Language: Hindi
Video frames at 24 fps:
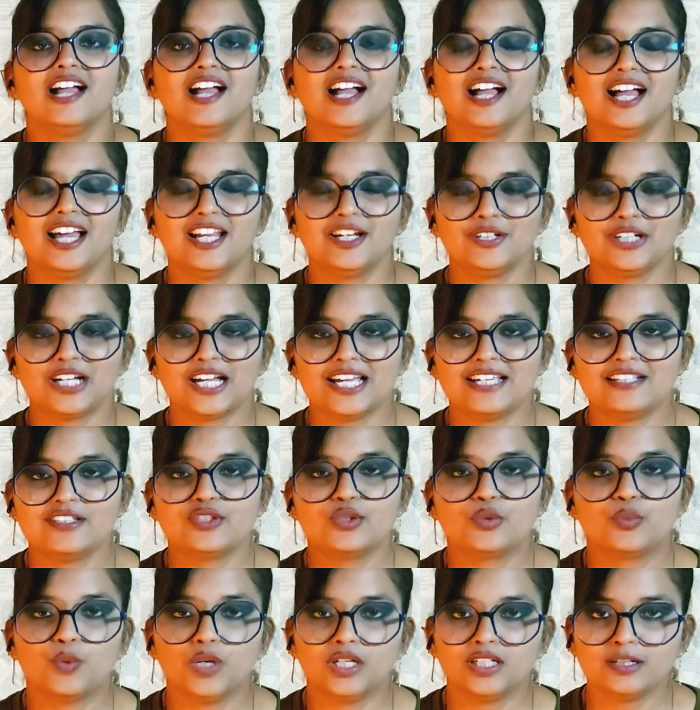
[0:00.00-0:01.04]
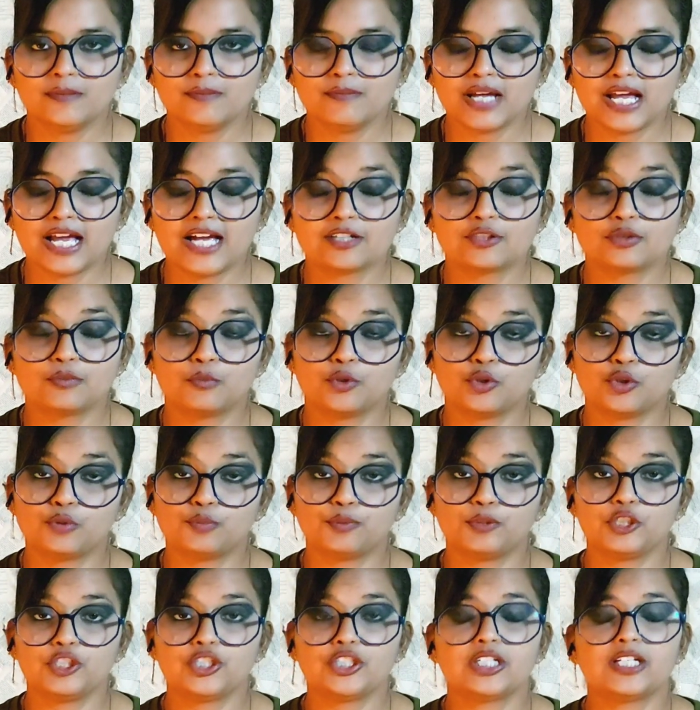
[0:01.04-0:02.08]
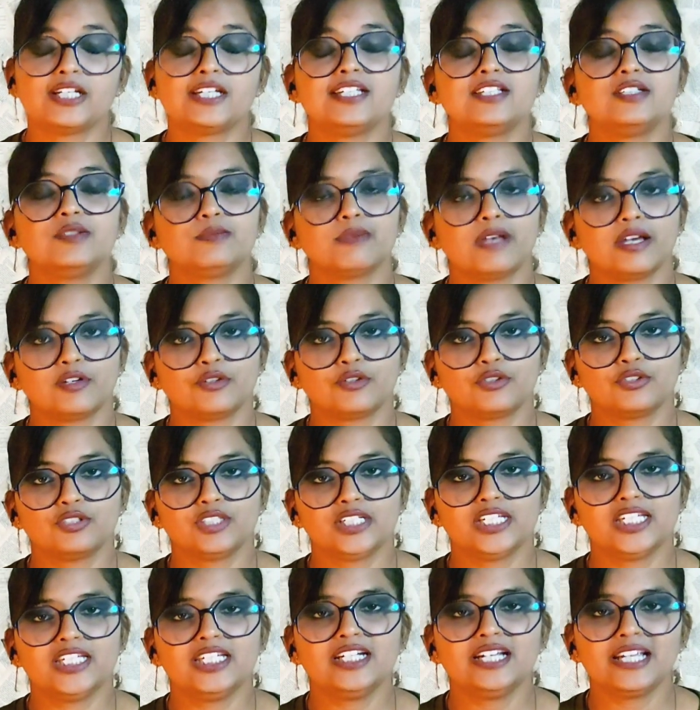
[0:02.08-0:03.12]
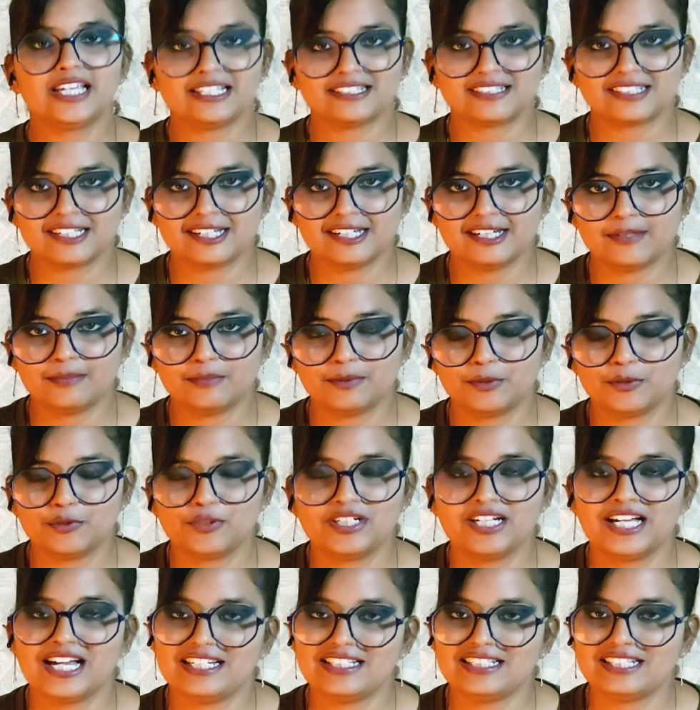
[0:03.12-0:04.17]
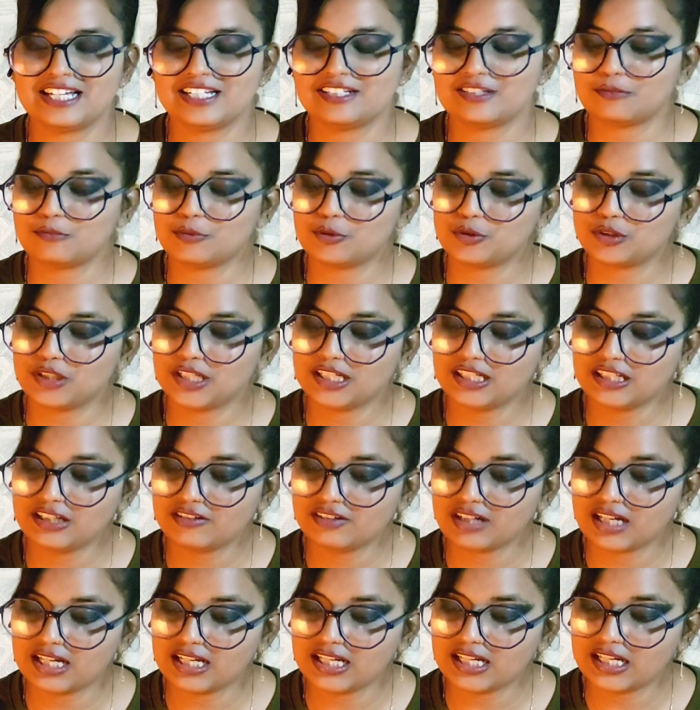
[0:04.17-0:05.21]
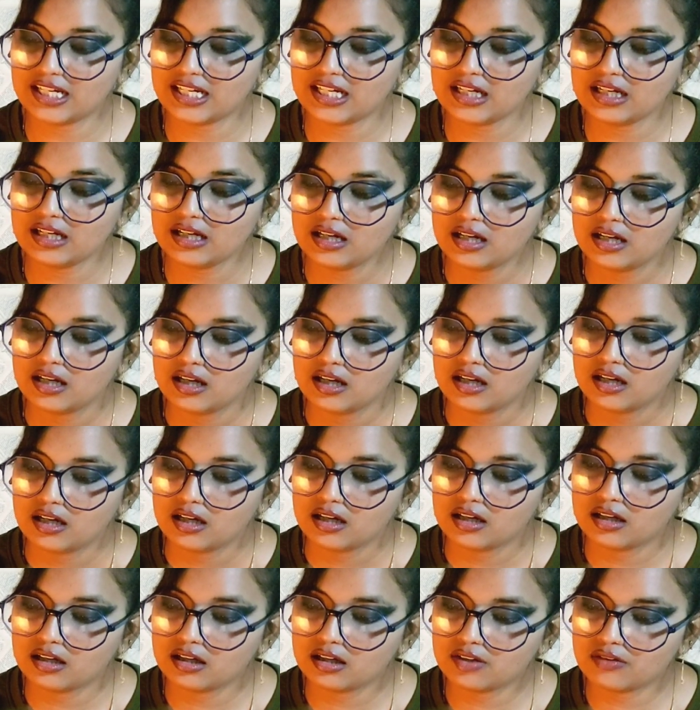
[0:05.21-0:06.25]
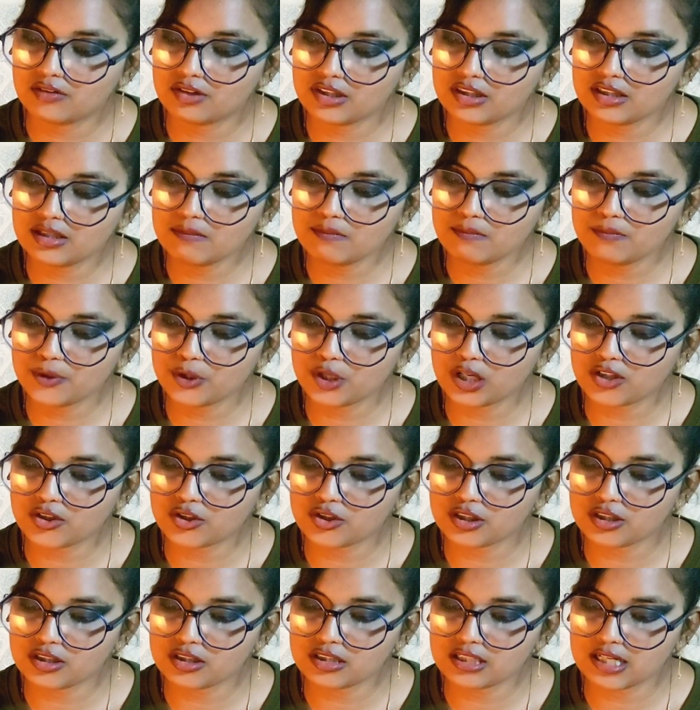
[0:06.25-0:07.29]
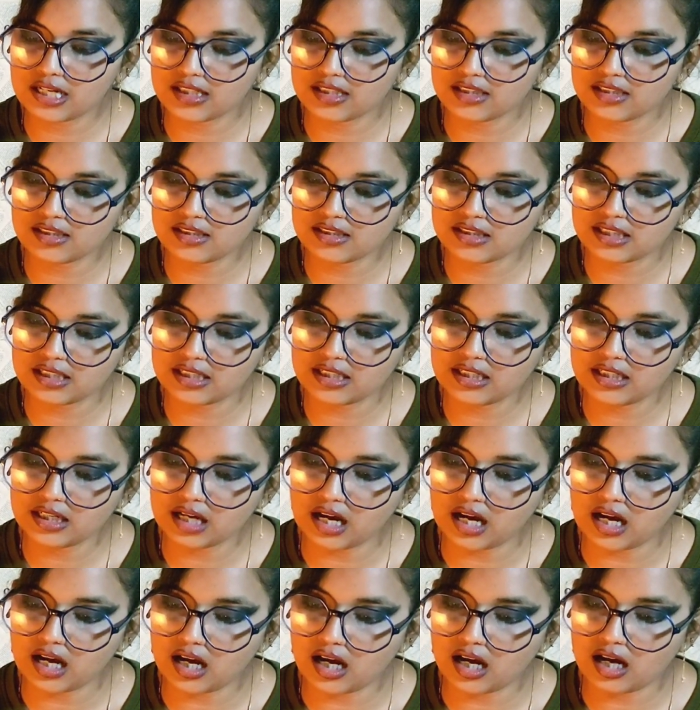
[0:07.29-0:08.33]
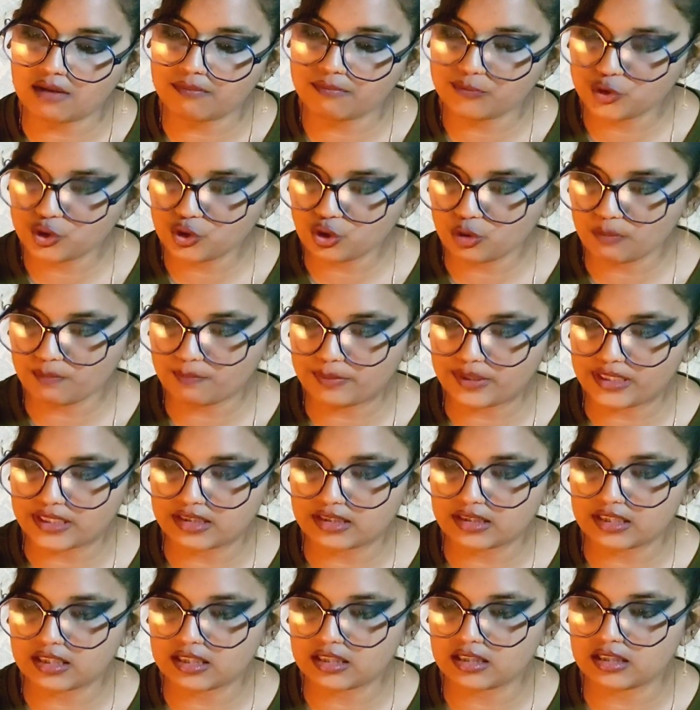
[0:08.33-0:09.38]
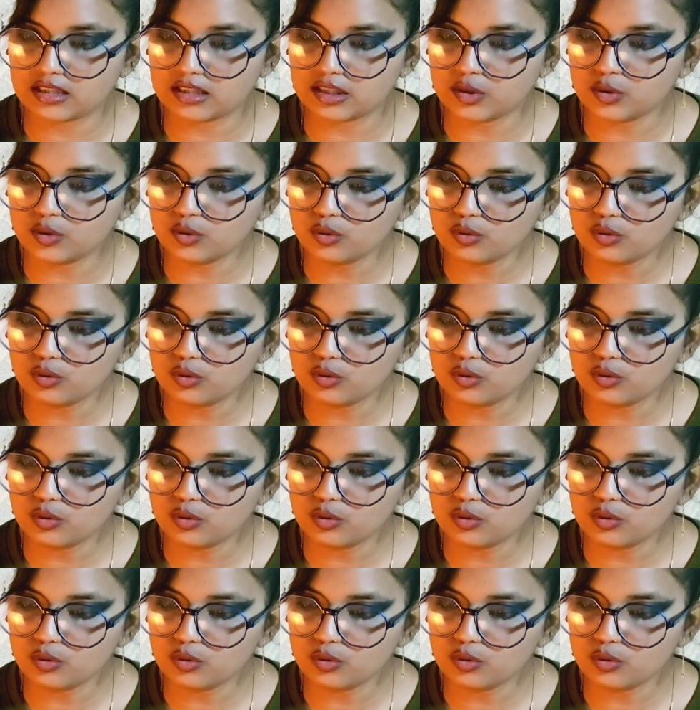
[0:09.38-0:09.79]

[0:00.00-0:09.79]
हेलो गाइस वेलकम बैक टू भोजपुरी चिलीज़ मैं रुधीर कैसे हैं आप लोग गाइस आज हम लोग देखने वाले हैं रिदम प्रोडक्शन चैनल से आमचो बस्तर न्यू